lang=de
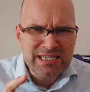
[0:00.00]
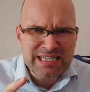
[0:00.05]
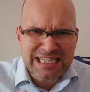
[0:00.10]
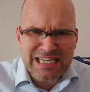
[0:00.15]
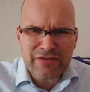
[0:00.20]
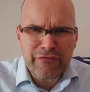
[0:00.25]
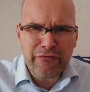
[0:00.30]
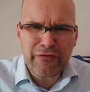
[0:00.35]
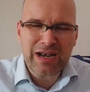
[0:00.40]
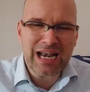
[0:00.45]

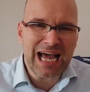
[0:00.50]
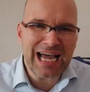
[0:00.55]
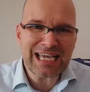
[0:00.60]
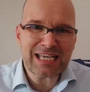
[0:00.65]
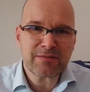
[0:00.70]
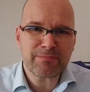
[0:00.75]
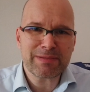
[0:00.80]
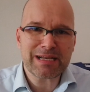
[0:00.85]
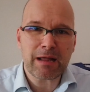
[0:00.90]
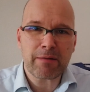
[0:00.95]
die
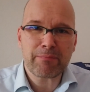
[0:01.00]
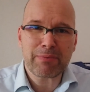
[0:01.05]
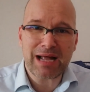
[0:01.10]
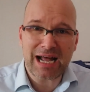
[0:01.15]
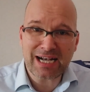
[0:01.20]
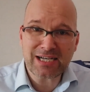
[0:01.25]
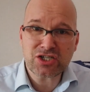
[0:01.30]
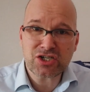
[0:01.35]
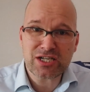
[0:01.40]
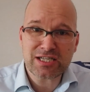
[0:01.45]
vielleicht mit der
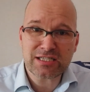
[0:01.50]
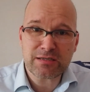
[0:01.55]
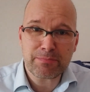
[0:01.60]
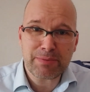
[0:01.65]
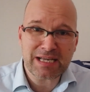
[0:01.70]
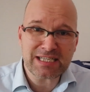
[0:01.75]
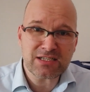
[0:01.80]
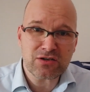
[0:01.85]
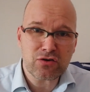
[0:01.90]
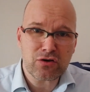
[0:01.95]

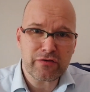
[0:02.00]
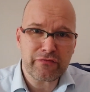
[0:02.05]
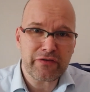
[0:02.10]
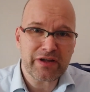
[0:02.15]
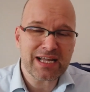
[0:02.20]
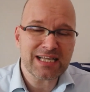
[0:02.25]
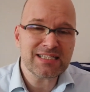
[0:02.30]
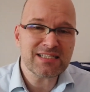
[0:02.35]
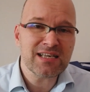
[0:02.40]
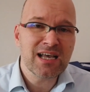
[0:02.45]
anschließenden
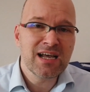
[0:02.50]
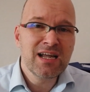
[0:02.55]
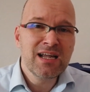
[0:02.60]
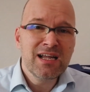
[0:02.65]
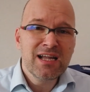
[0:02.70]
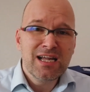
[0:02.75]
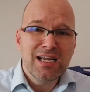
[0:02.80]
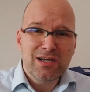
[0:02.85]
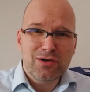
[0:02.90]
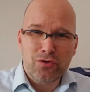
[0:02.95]
Pressekonferenz
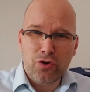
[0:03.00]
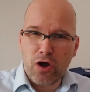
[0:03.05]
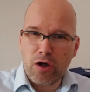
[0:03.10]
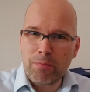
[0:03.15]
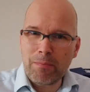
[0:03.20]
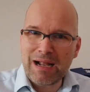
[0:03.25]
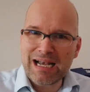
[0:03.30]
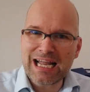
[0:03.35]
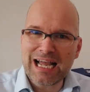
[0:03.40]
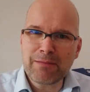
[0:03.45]

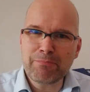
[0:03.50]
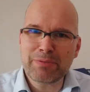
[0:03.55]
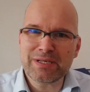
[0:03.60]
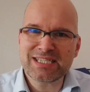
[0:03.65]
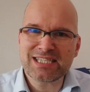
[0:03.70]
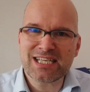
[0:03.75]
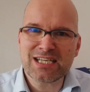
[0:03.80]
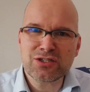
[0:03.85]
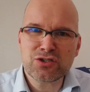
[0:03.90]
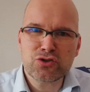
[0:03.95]
nochmal ein
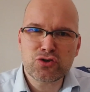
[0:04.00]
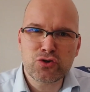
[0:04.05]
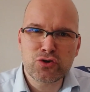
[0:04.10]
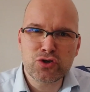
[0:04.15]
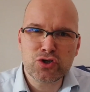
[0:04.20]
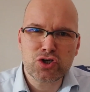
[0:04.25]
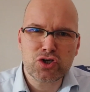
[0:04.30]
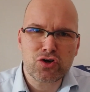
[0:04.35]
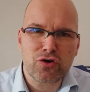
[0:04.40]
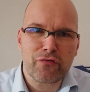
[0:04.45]
bisschen
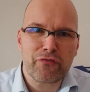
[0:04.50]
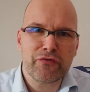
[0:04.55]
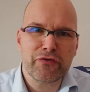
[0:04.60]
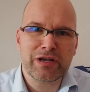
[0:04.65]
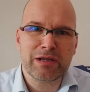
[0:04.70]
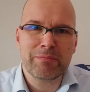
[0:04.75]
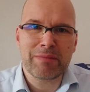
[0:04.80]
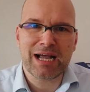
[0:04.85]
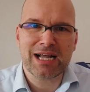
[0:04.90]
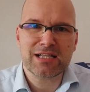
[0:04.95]
Zündstoff
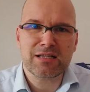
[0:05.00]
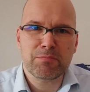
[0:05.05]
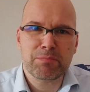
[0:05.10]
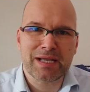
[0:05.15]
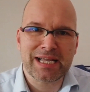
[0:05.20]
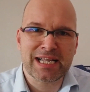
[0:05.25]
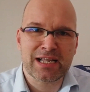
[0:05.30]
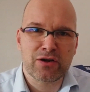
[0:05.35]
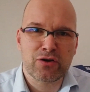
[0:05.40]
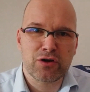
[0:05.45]
für die Märkte
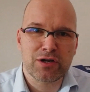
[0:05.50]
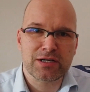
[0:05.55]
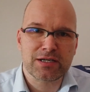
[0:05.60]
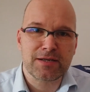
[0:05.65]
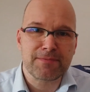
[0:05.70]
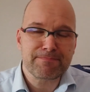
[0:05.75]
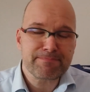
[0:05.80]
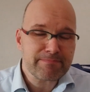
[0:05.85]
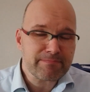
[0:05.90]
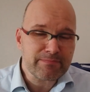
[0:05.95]
bringen
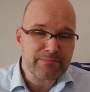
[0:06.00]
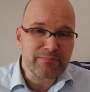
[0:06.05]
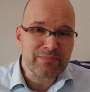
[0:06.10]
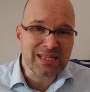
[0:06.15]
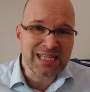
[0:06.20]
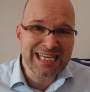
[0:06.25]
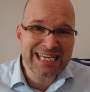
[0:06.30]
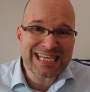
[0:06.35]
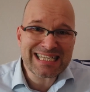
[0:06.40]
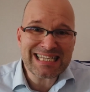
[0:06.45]
könnte.
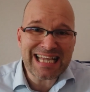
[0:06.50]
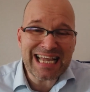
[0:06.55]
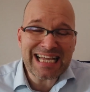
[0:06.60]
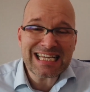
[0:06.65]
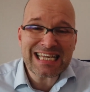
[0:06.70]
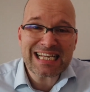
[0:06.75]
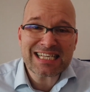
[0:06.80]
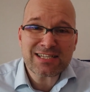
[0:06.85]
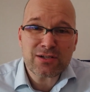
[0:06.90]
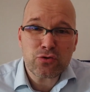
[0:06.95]
Ich
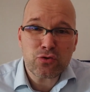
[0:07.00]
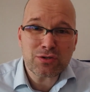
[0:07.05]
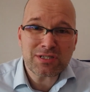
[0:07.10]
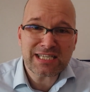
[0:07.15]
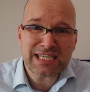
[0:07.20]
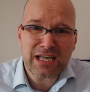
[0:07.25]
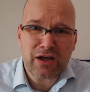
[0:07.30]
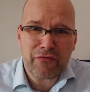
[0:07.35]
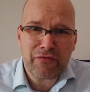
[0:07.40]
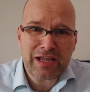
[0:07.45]
denke, es
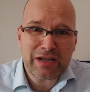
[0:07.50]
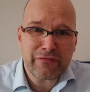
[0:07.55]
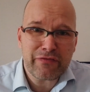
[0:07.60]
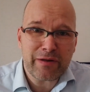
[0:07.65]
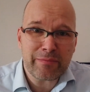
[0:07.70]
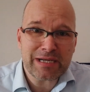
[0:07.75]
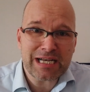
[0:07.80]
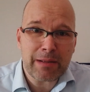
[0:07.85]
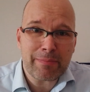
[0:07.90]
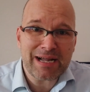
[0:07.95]
lohnt sich auf jeden
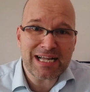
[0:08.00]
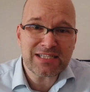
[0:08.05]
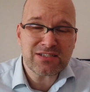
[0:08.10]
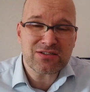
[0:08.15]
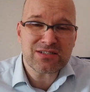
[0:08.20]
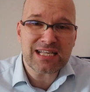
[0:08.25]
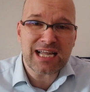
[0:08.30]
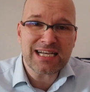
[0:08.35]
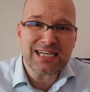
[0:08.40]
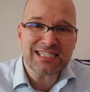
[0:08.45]
Fall mit dabei
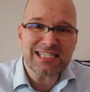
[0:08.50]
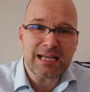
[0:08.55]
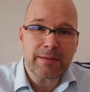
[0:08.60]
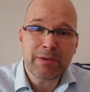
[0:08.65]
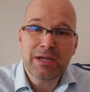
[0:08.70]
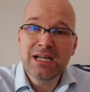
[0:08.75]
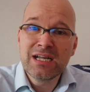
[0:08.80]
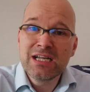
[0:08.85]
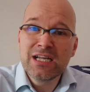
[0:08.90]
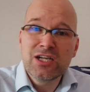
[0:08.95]
zu sein,
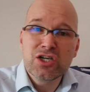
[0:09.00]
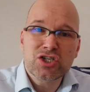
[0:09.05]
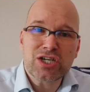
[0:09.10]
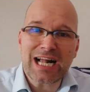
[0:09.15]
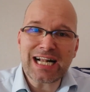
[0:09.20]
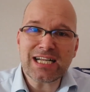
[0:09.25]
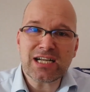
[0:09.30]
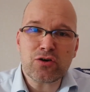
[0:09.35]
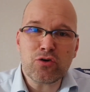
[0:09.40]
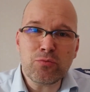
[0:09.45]
deshalb
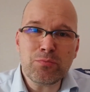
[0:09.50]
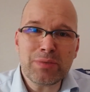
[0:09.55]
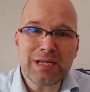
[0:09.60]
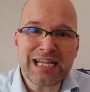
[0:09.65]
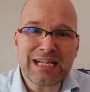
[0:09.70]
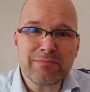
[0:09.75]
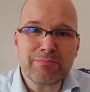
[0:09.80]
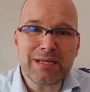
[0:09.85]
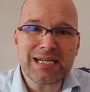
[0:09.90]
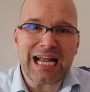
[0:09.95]
schaltet
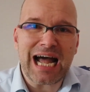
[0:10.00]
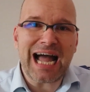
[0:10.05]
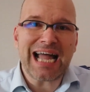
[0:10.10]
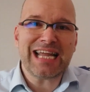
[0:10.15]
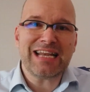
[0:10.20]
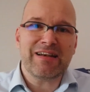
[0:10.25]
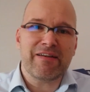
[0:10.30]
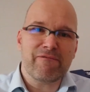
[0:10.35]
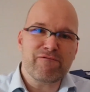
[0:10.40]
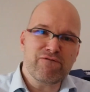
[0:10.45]
unbedingt mit
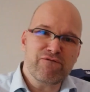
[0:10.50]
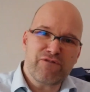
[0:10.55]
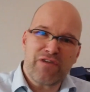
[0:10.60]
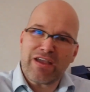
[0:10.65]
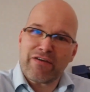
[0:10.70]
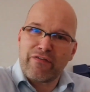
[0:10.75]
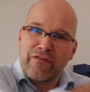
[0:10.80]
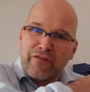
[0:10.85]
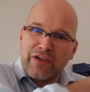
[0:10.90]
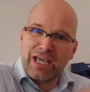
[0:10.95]
ein
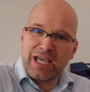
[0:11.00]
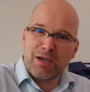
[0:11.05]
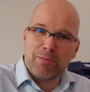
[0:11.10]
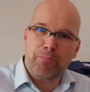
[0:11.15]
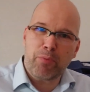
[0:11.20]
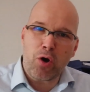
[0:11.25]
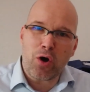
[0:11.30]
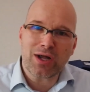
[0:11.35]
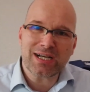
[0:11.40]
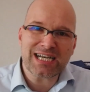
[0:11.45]

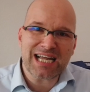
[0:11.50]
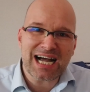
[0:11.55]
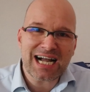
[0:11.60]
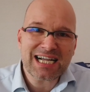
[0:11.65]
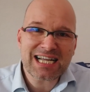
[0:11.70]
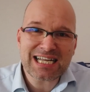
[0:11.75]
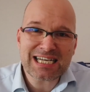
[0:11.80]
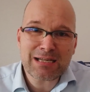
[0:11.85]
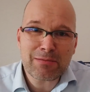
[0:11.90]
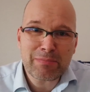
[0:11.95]

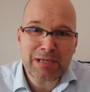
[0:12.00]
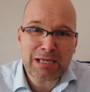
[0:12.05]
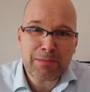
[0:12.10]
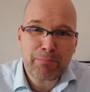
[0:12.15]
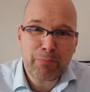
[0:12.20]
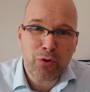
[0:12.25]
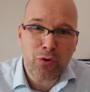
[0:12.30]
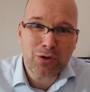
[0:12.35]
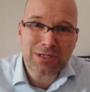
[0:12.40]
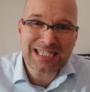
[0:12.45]

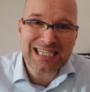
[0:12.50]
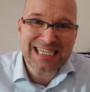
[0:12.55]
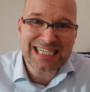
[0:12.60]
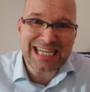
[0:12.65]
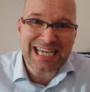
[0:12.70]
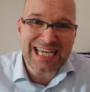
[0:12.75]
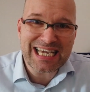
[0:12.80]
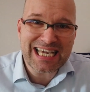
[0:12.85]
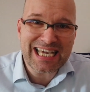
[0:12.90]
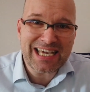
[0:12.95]

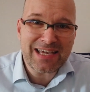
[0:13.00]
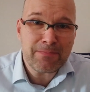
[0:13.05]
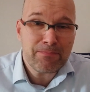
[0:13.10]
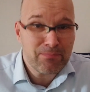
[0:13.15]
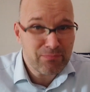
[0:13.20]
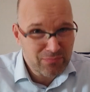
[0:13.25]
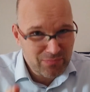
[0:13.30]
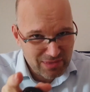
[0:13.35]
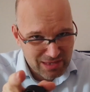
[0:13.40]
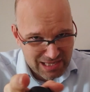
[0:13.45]

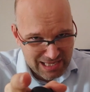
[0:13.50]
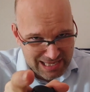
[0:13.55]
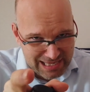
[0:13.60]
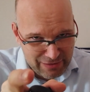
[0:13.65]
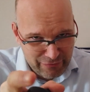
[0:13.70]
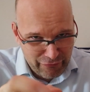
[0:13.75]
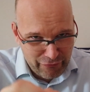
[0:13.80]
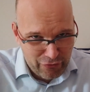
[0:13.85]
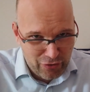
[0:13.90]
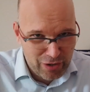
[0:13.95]
www.bornakademie.de.
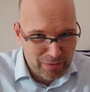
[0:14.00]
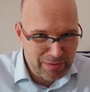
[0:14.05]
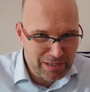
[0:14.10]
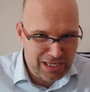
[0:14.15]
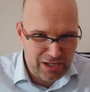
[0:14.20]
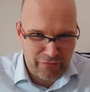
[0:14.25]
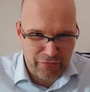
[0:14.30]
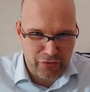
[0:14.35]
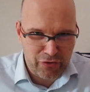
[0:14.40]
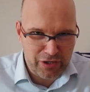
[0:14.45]
Ich freue
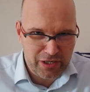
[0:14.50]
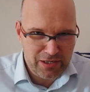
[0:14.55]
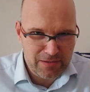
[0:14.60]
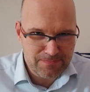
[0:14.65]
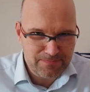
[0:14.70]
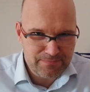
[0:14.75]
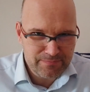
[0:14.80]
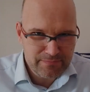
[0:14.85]
mich auf euch.